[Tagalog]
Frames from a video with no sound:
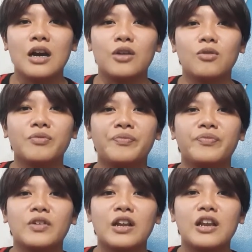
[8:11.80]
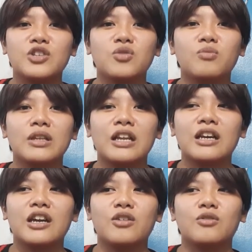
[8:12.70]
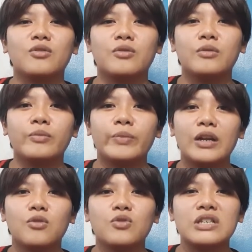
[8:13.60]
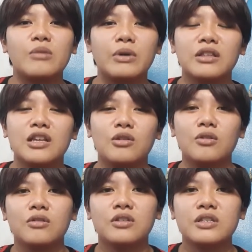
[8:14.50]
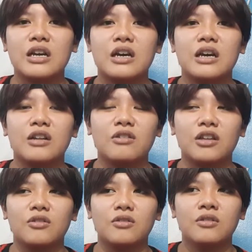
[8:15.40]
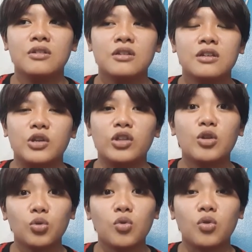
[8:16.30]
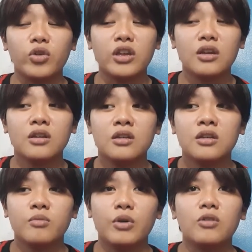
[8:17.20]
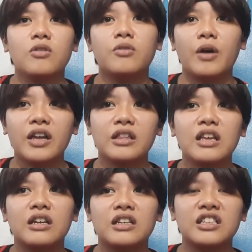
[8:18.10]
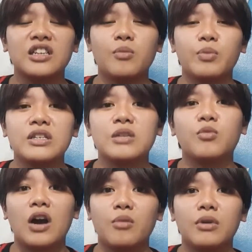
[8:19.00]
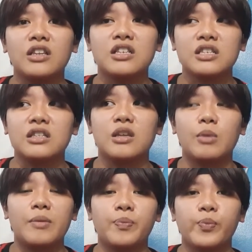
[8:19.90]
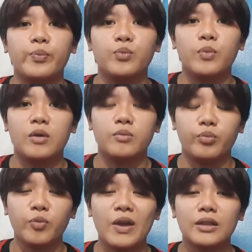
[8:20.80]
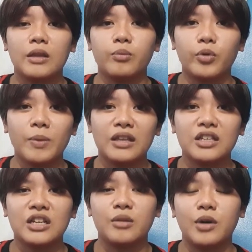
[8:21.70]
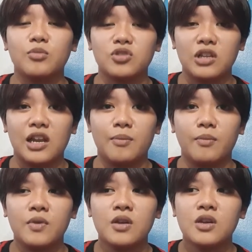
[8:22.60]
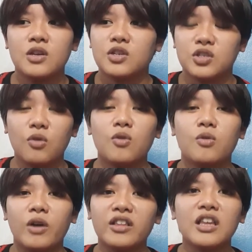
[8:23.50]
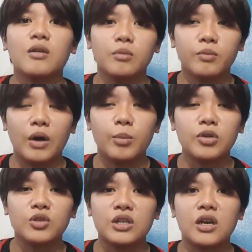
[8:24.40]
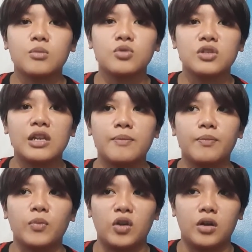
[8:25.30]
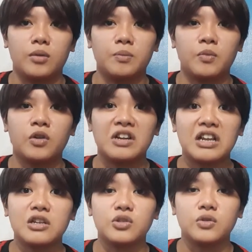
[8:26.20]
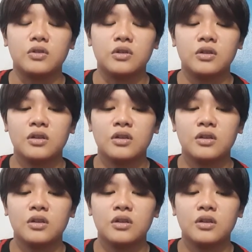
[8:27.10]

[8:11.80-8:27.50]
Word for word: anong religion ba talaga yung pinag-uusapan dito sa ano na to. Yung tinutukoy, pero I think kasi syempre si Muhammad is, di ba, propeta, propeta siya ng mga Muslim. So, I think about to sa Muslim uh, religion.